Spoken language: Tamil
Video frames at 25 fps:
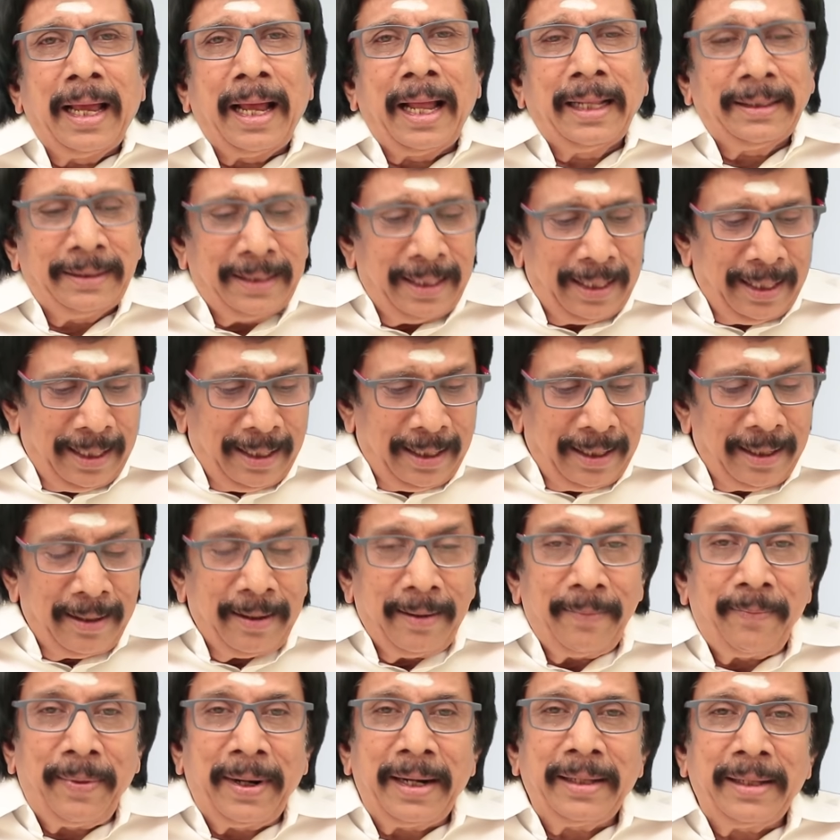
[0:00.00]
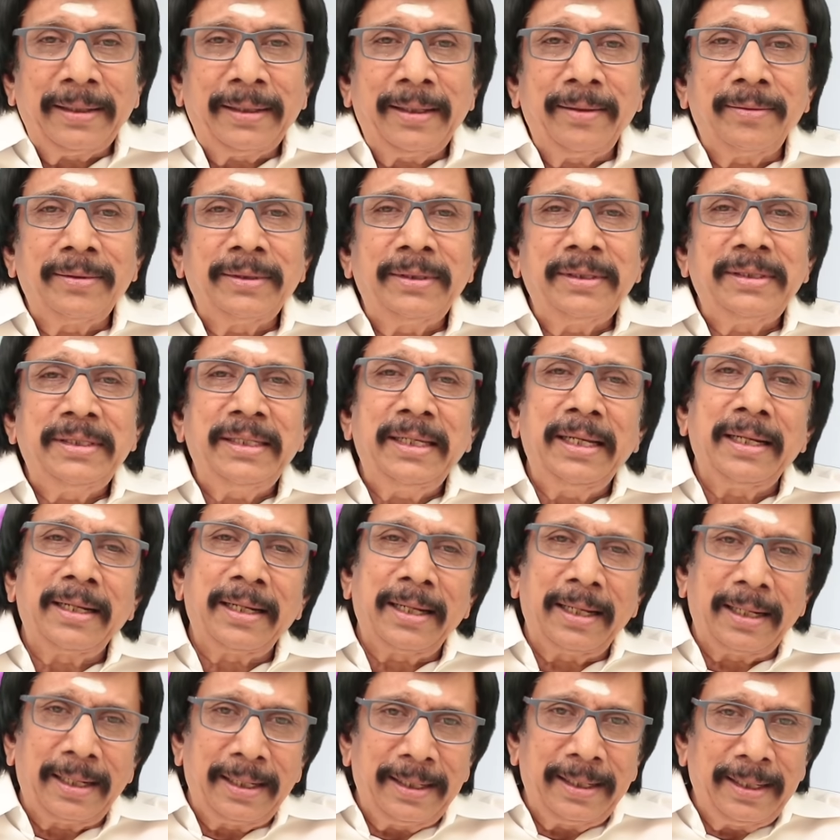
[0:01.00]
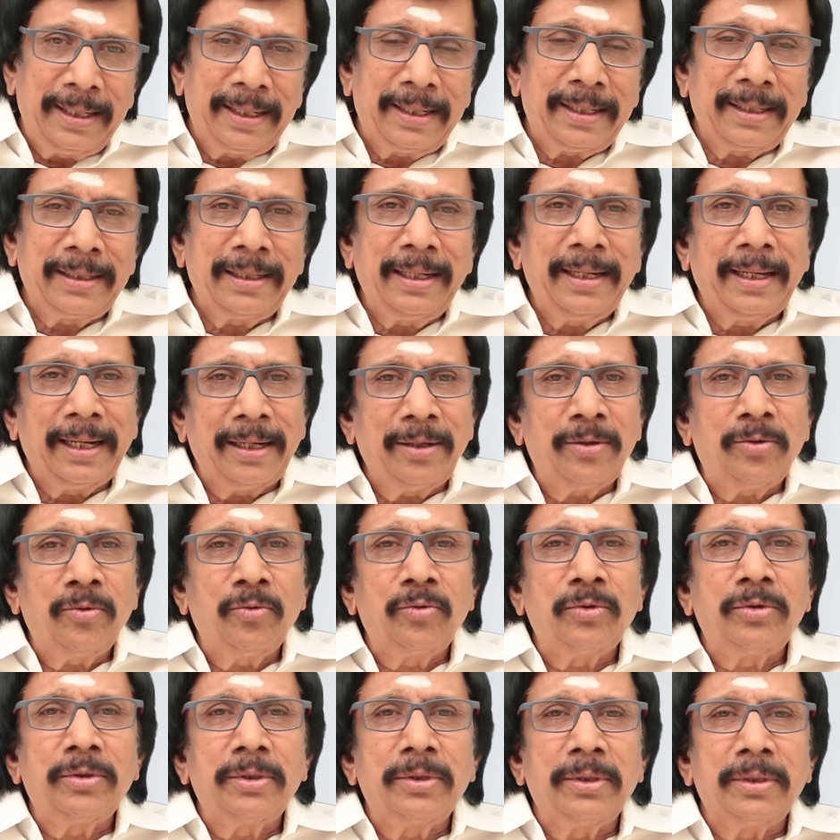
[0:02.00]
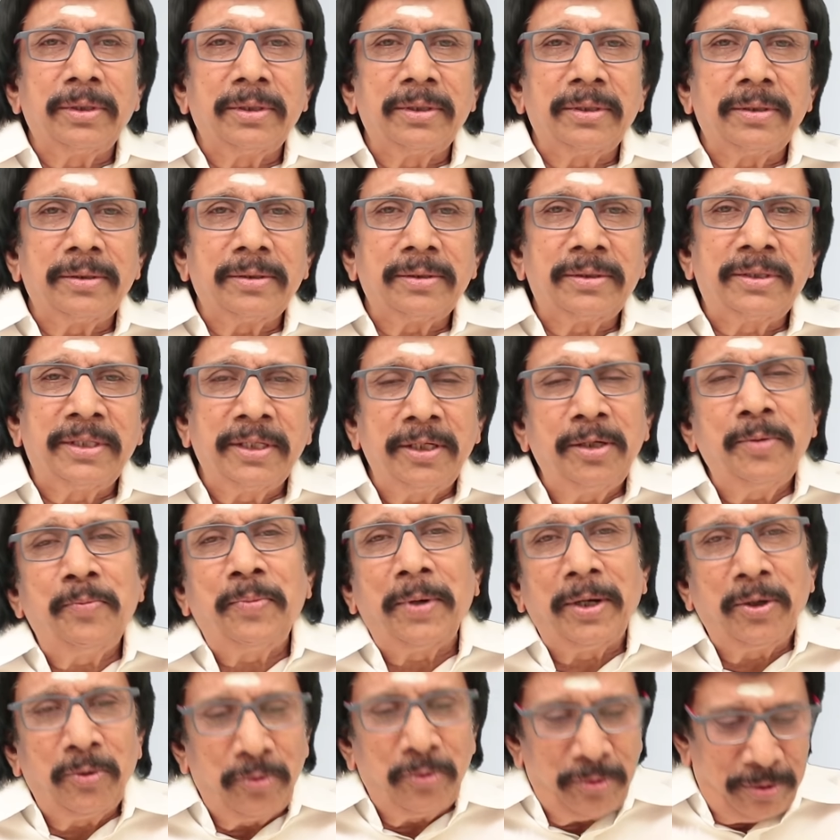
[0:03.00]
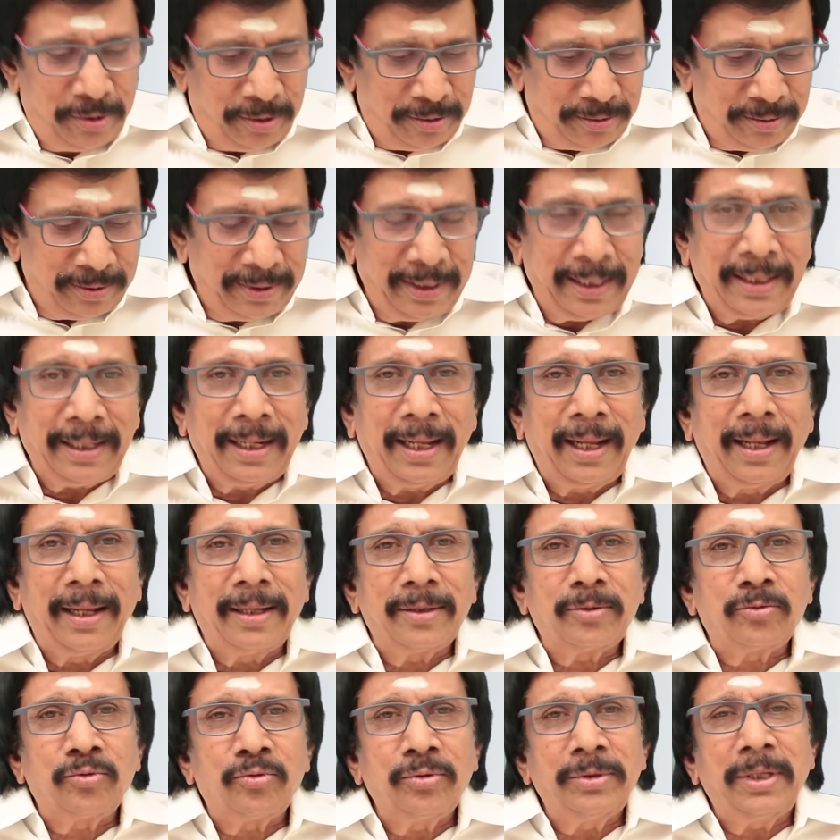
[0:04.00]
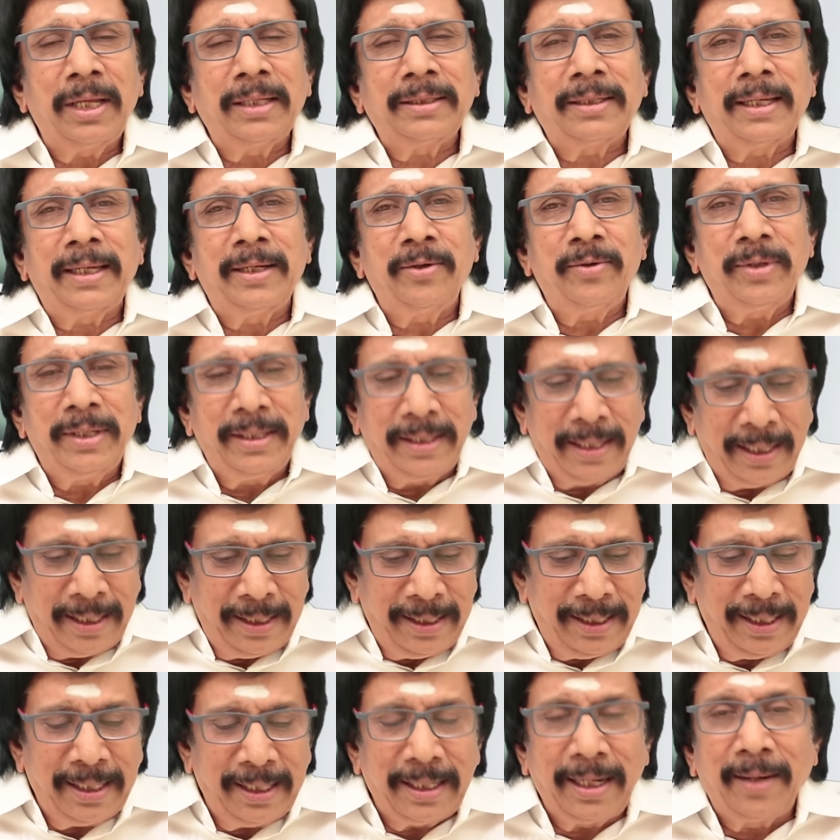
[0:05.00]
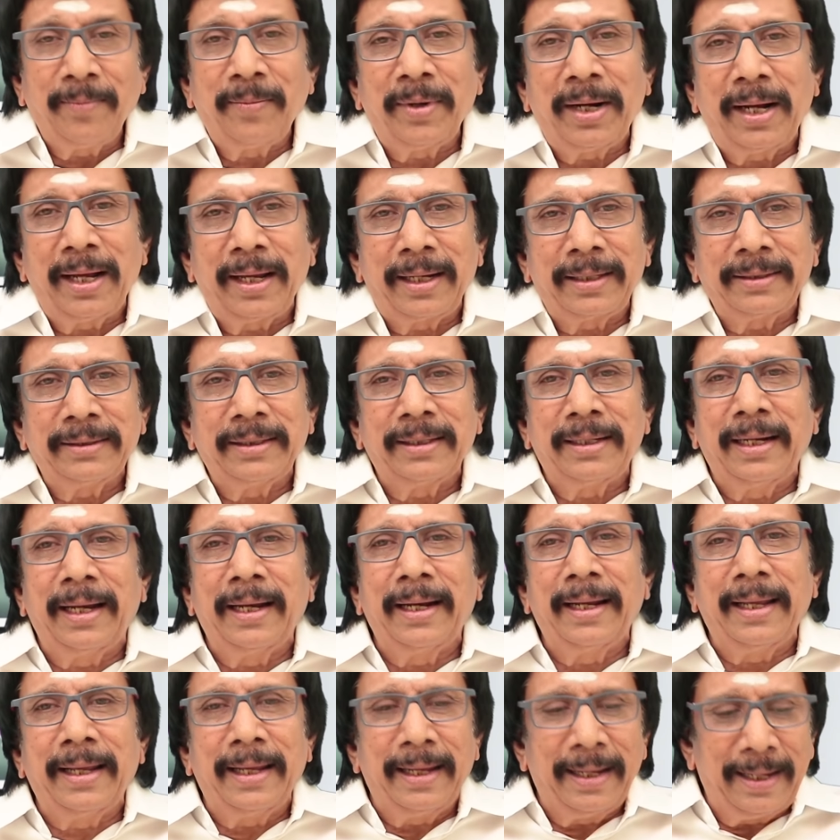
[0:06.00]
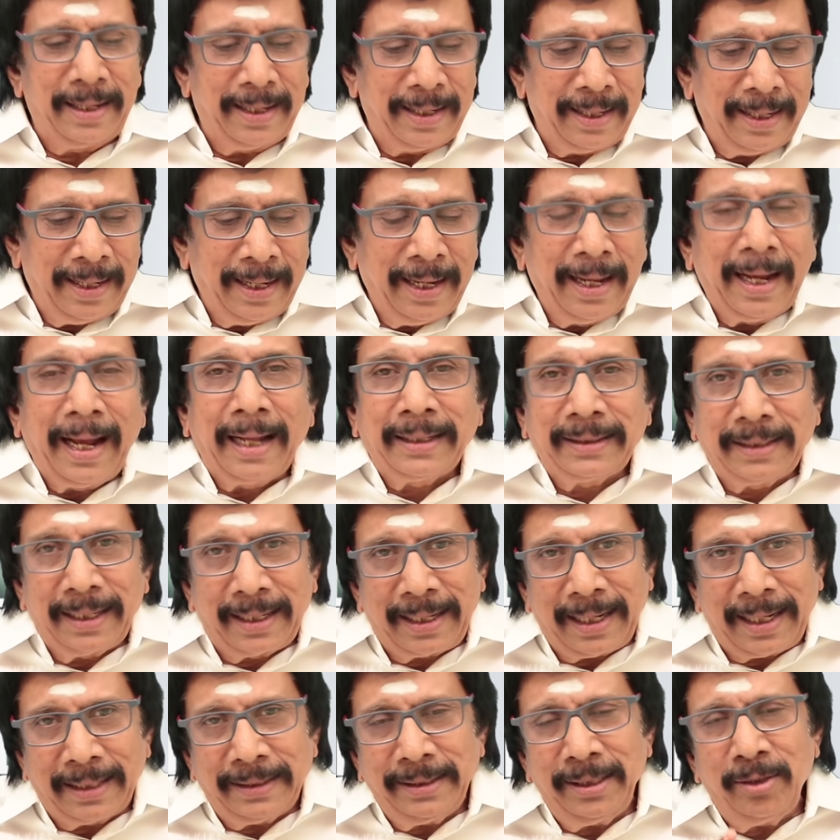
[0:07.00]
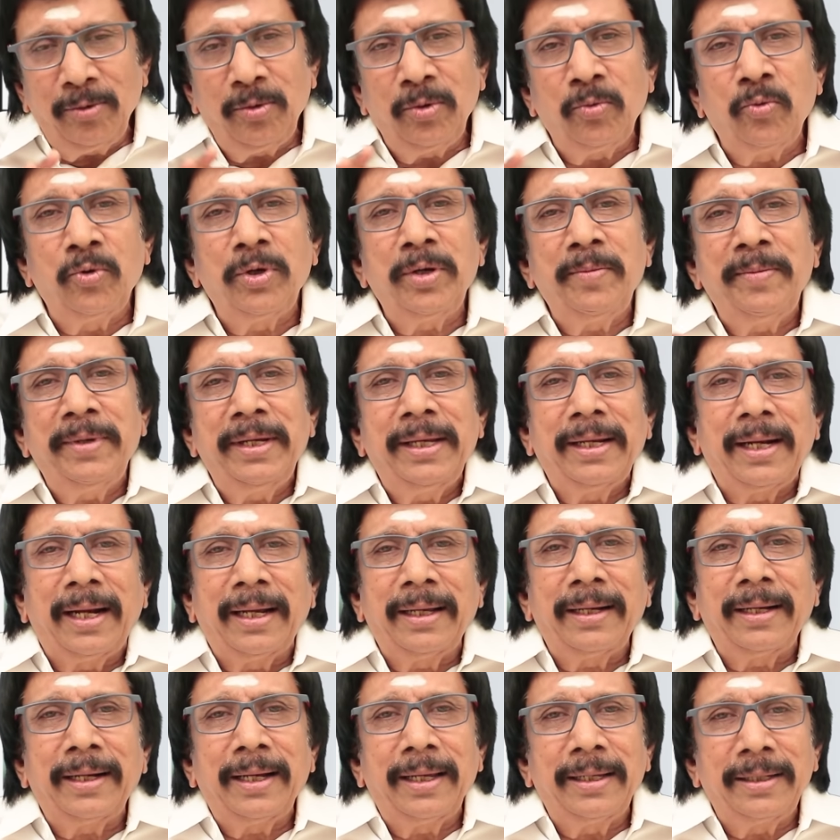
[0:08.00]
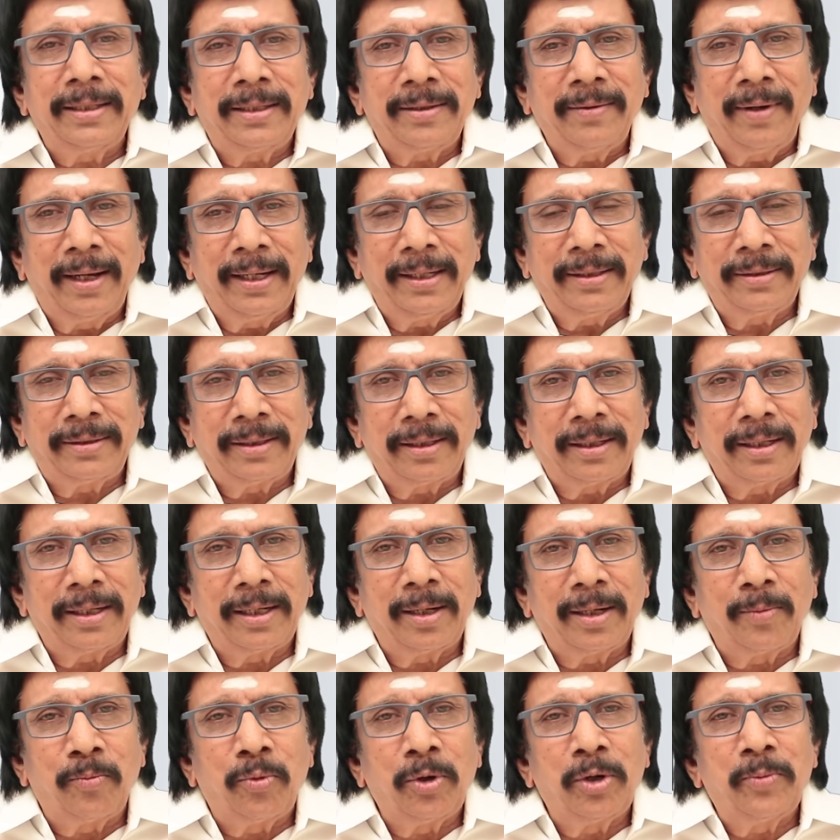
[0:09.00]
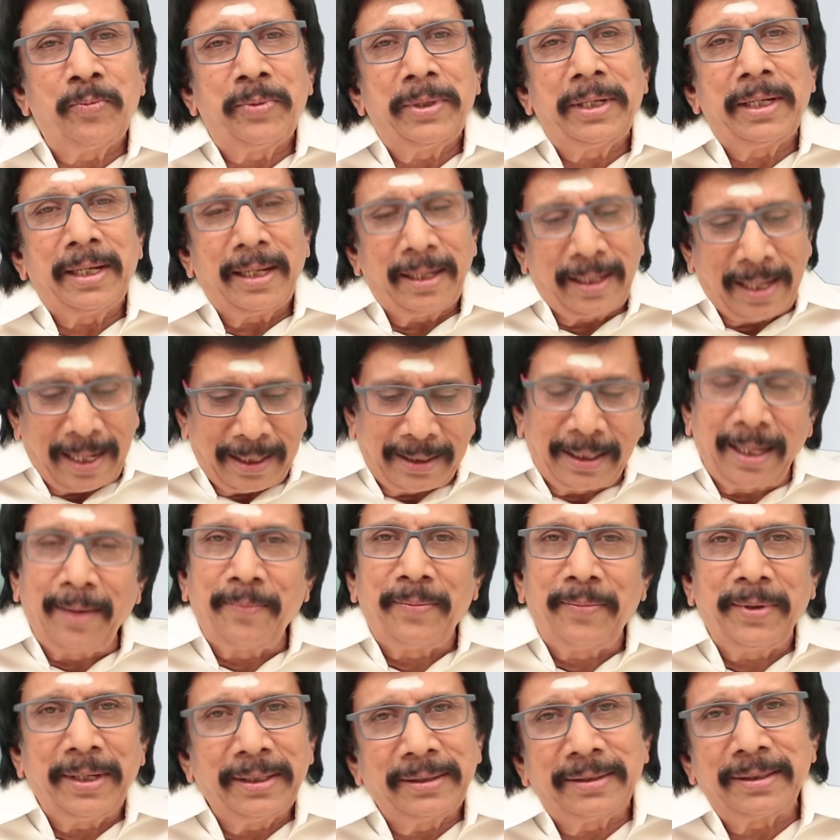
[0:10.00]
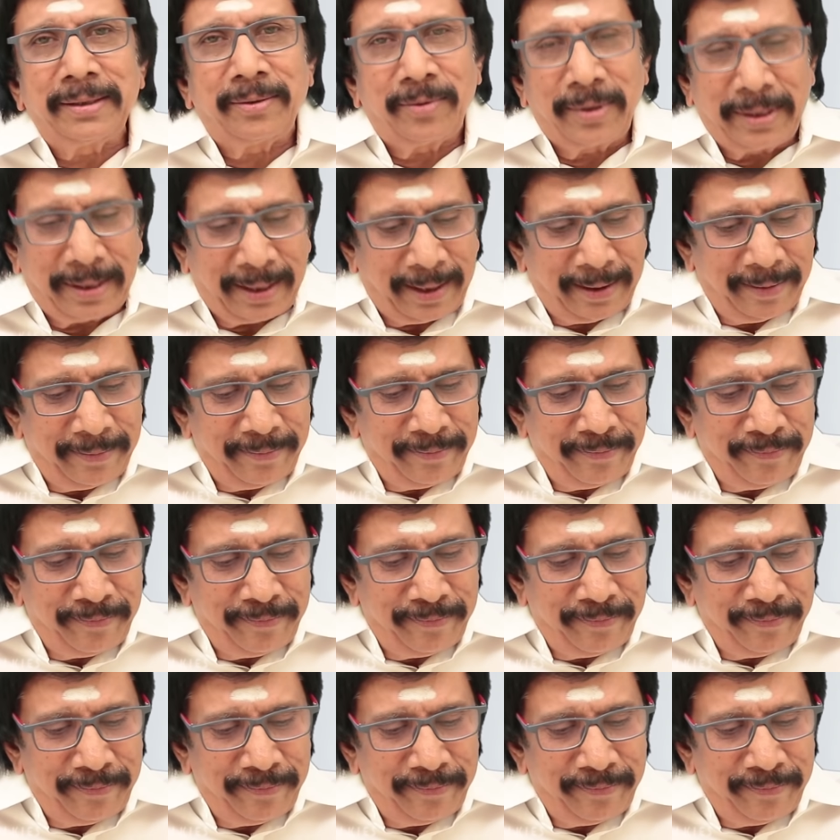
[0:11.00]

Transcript: அந்த படத்தை வந்து ஜி என் ரங்கராஜன் இயக்கியதில் எனக்கும் வந்து சிறு பங்குண்டு ஏன்னா சுஜாதா என்னுடைய நெருங்கிய நண்பராக இருந்ததுனால அந்த கதையினுடைய உரிமையை ரங்கராஜனுக்கு வாங்கி தருகின்ற பொறுப்பையெல்லாம் நான் தான் அப்போ ஏற்றுக்கிட்டு இருந்தேன்